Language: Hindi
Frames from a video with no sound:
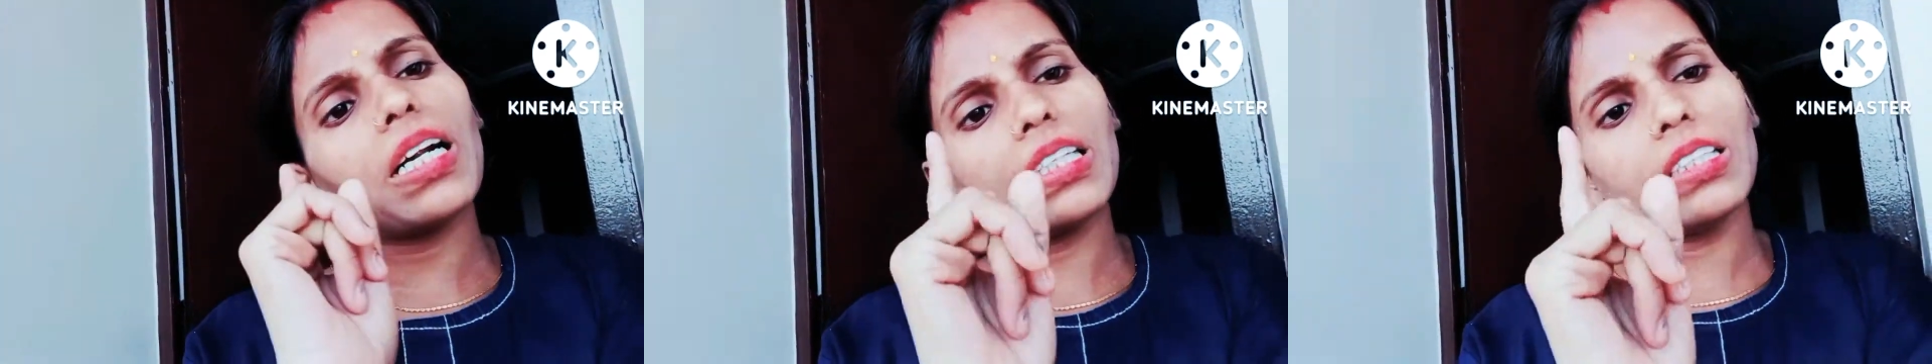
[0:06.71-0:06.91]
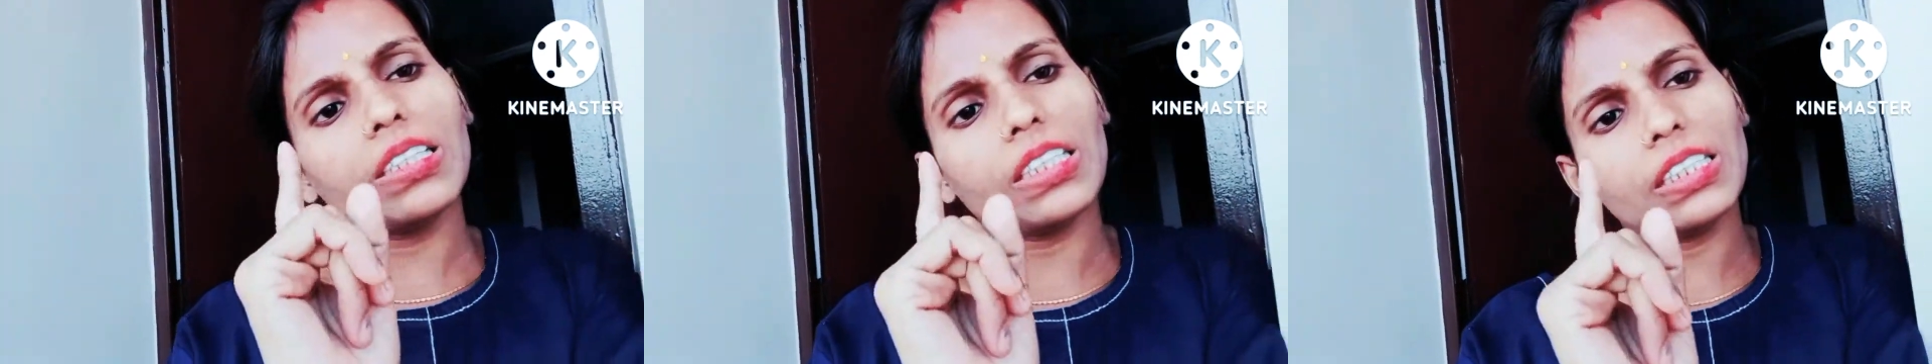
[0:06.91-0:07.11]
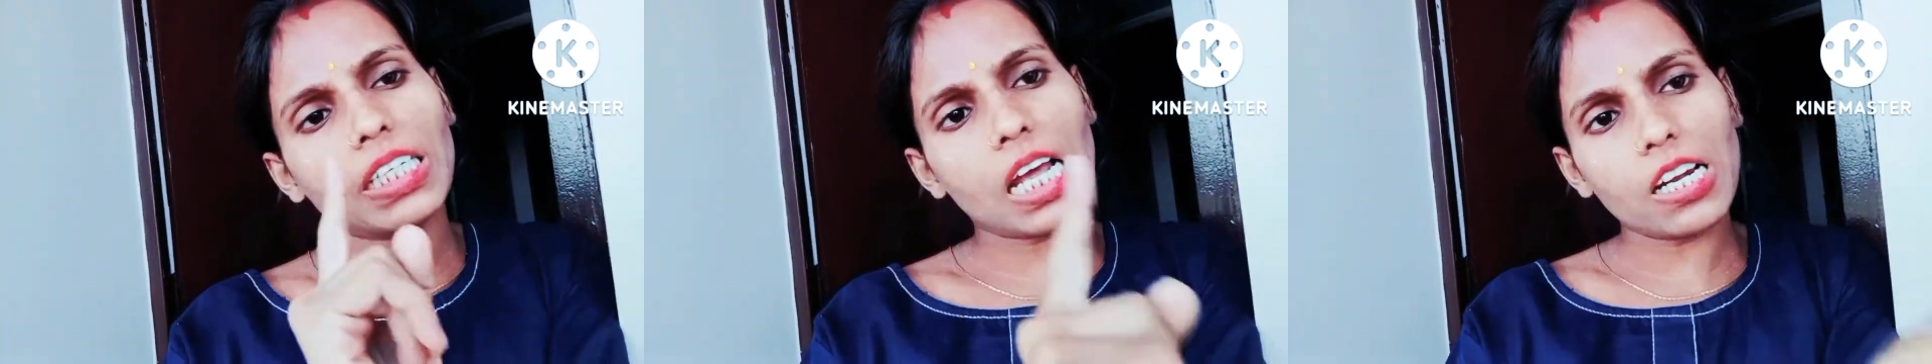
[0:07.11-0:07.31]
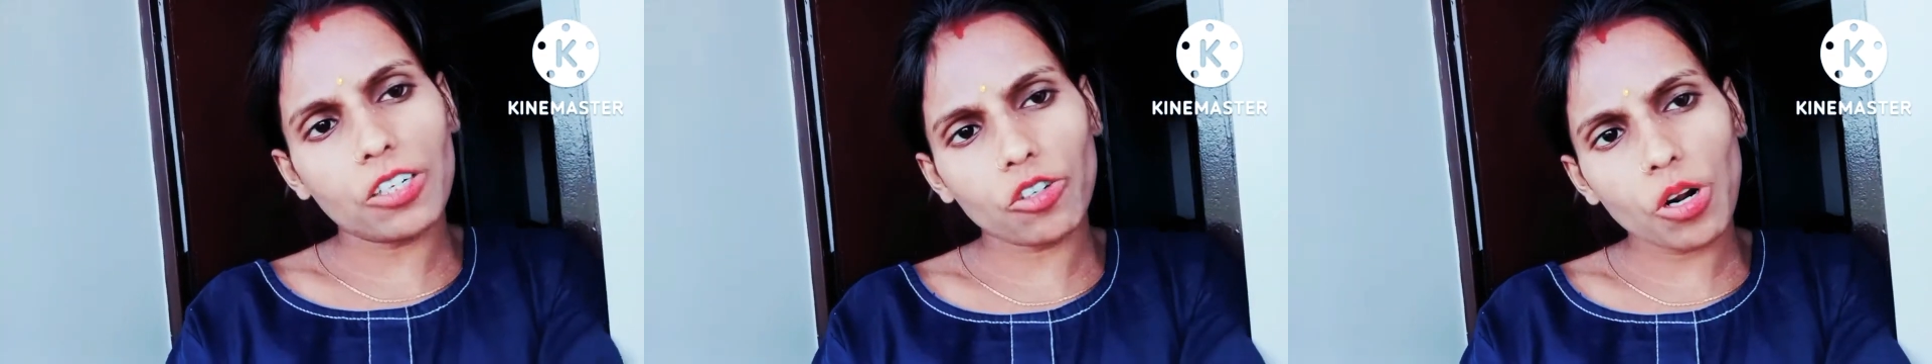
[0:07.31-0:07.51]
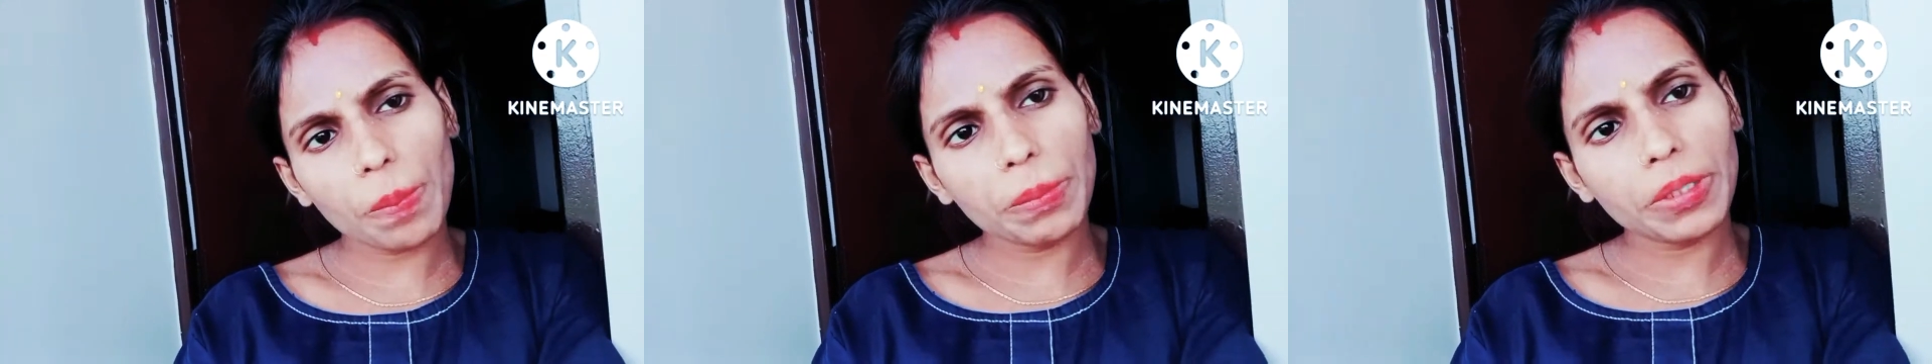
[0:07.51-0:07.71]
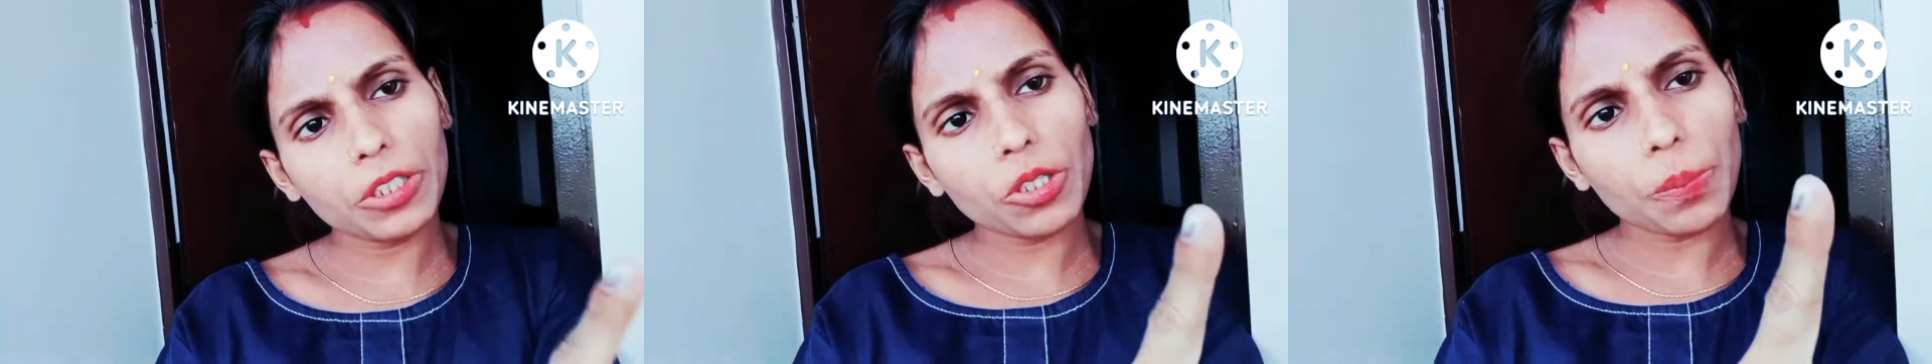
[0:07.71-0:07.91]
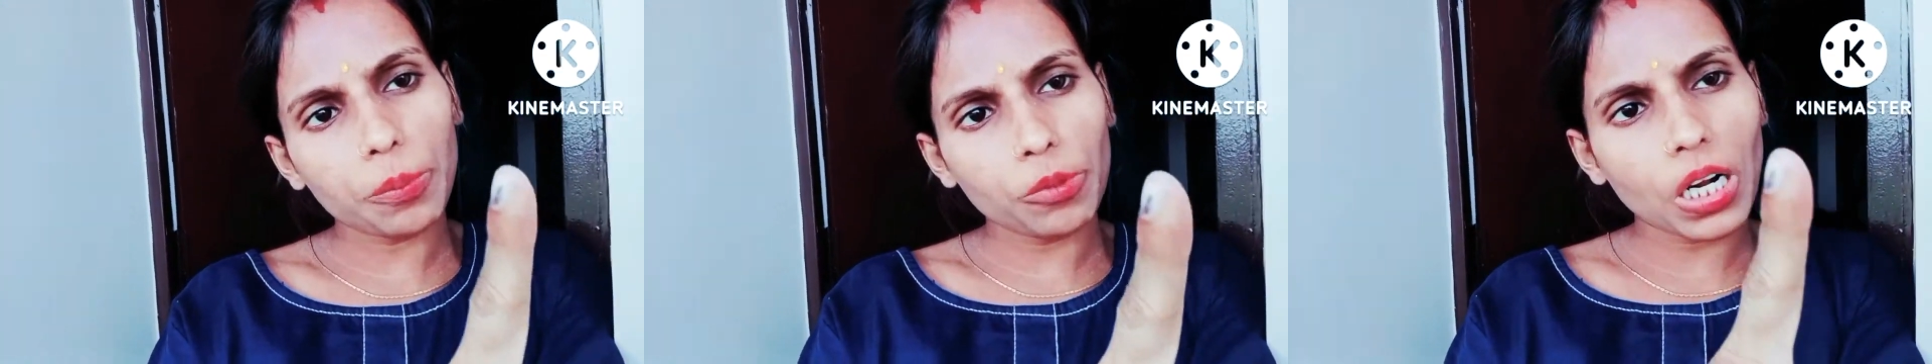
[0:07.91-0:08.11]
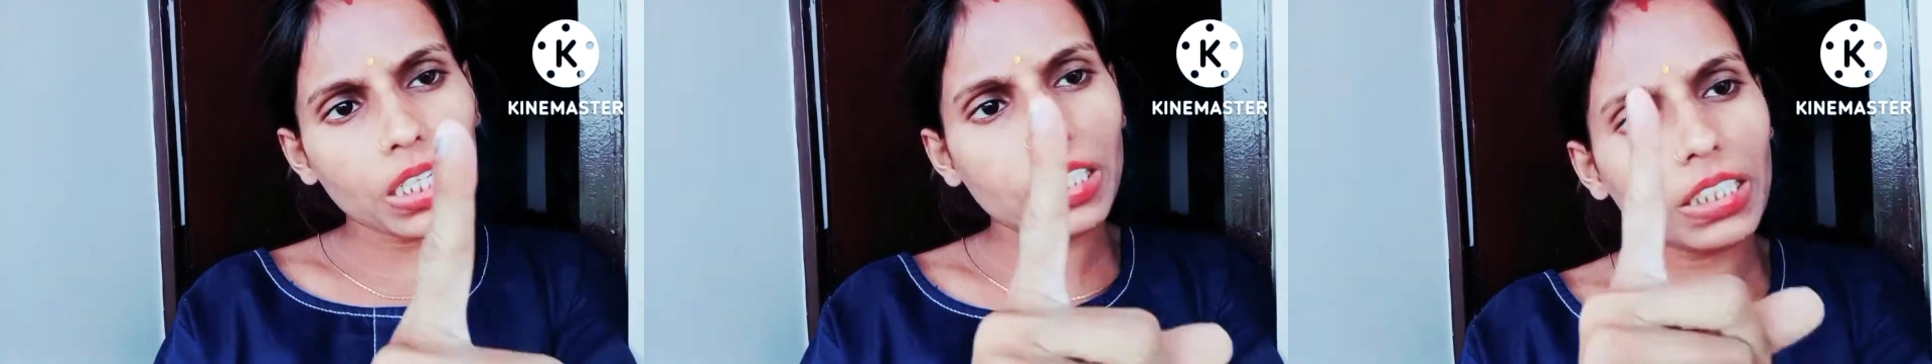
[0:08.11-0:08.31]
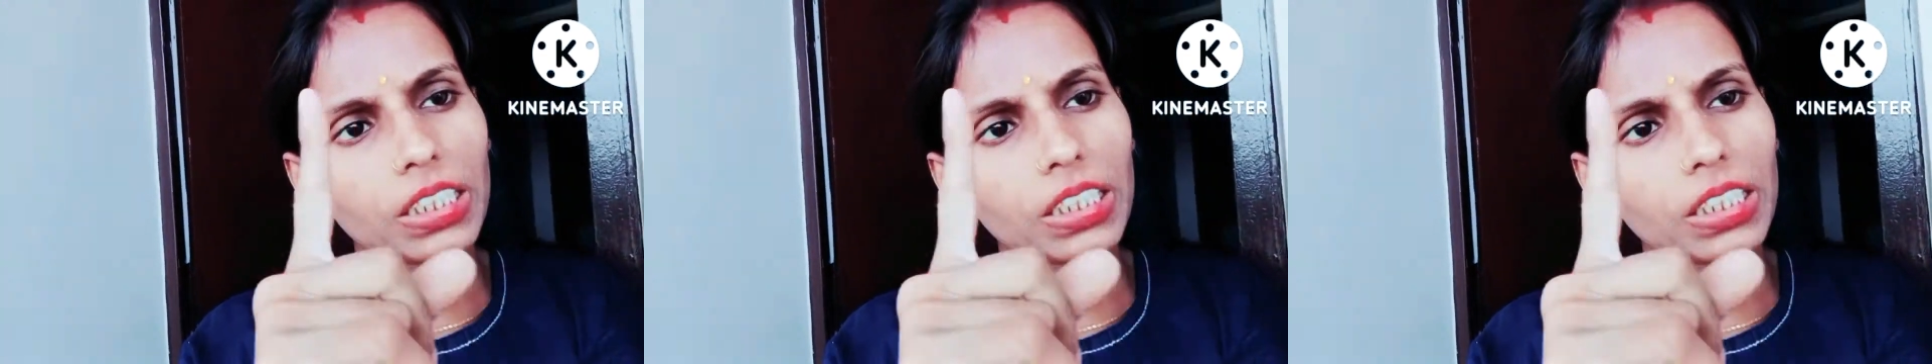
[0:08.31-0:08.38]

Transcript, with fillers: कर दीजिए चैनल को वीडियो पूरा